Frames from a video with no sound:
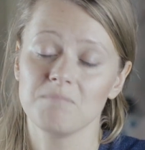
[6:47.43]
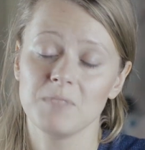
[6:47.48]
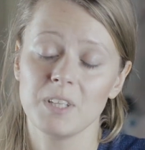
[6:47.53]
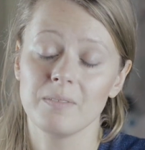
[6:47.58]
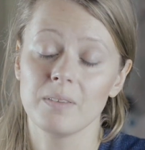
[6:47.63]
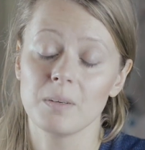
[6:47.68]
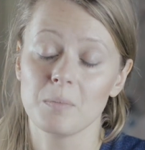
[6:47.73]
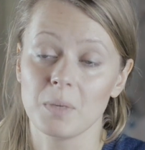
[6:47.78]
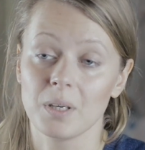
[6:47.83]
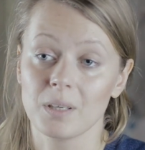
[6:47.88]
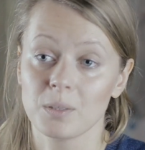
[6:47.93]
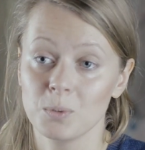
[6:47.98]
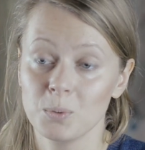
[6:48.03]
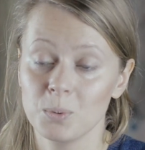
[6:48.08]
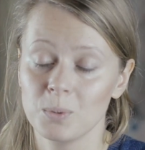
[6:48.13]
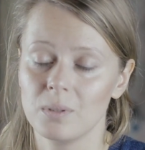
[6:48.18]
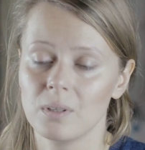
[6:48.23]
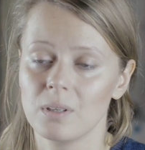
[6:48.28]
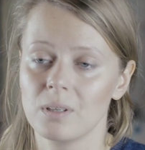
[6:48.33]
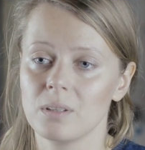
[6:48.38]
nie wiemy jak
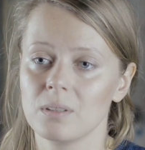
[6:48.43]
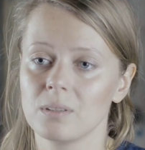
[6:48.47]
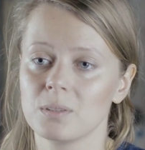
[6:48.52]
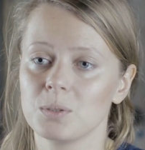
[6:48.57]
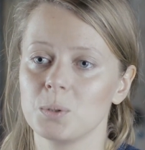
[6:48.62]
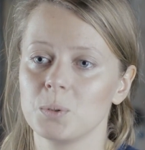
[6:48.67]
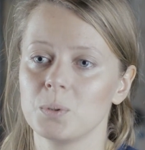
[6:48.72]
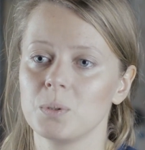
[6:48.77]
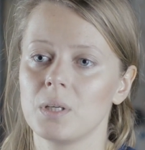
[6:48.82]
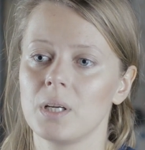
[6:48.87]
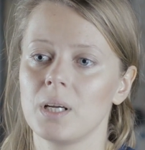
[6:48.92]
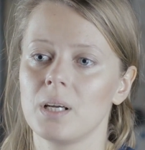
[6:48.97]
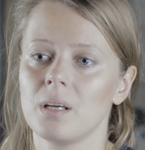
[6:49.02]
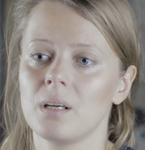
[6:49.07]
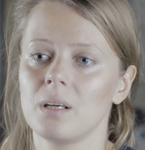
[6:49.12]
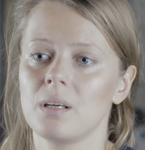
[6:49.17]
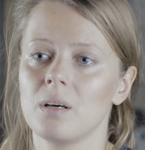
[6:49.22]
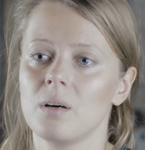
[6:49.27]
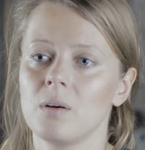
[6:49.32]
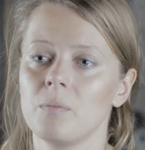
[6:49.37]
długo,
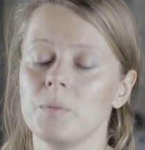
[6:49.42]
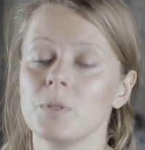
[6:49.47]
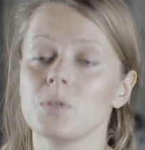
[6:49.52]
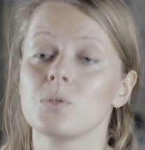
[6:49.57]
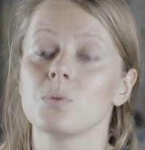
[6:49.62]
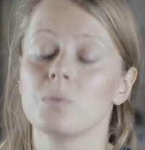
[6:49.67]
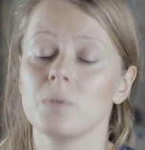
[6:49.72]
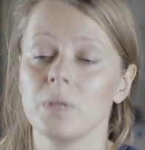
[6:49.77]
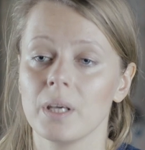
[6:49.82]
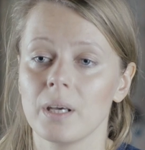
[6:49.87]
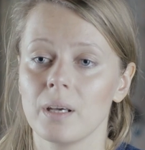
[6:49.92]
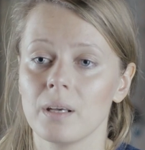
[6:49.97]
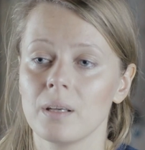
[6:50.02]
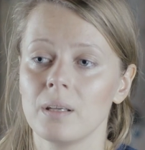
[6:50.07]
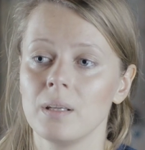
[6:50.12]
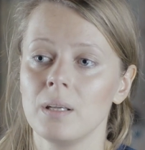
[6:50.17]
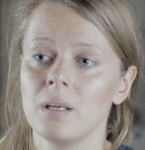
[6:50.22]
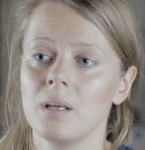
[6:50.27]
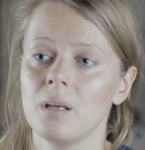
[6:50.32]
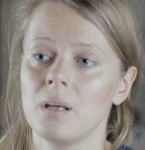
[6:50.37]
które obiecuje
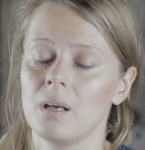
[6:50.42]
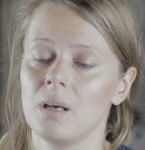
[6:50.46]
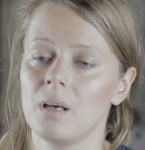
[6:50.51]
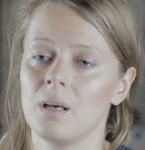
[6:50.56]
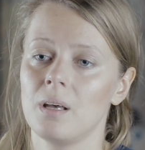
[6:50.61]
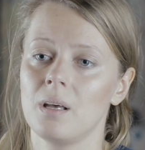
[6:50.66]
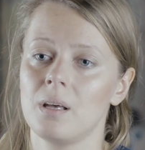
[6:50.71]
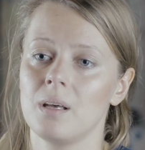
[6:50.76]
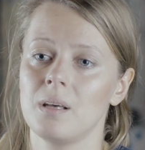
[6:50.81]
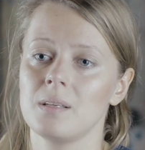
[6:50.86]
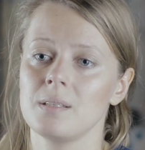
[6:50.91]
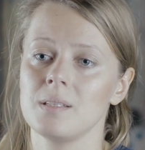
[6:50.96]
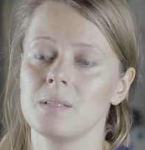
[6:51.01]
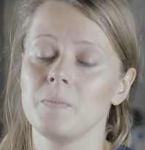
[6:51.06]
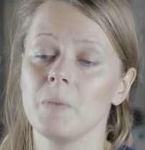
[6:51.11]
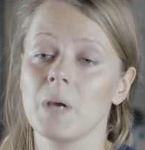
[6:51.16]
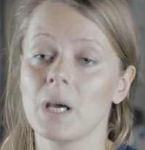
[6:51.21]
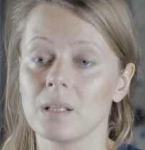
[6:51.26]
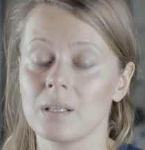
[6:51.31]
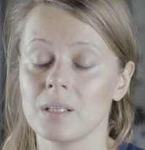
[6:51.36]
E,
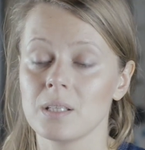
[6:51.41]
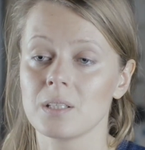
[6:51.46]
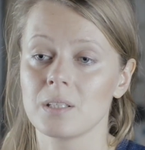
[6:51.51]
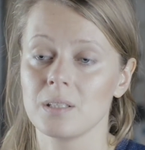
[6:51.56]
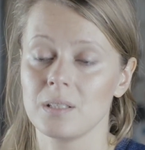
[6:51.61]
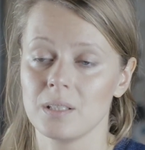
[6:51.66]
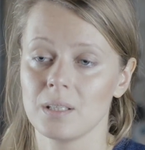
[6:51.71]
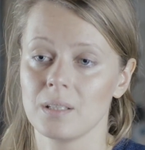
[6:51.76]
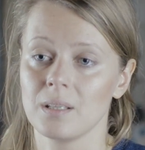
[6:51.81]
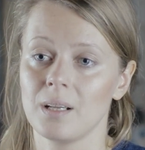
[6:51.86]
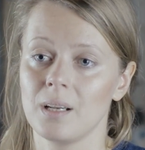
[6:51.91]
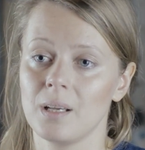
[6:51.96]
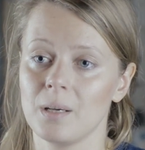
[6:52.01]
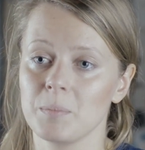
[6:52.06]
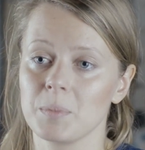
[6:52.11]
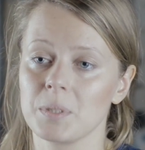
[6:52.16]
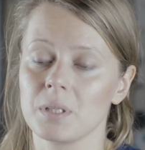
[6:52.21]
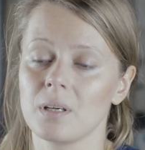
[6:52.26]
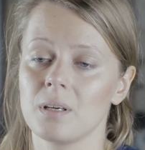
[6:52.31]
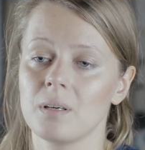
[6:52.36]
zmianę życia na
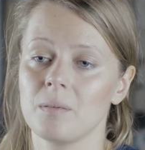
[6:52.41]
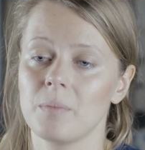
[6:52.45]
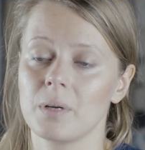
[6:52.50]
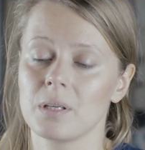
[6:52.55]
lepsze.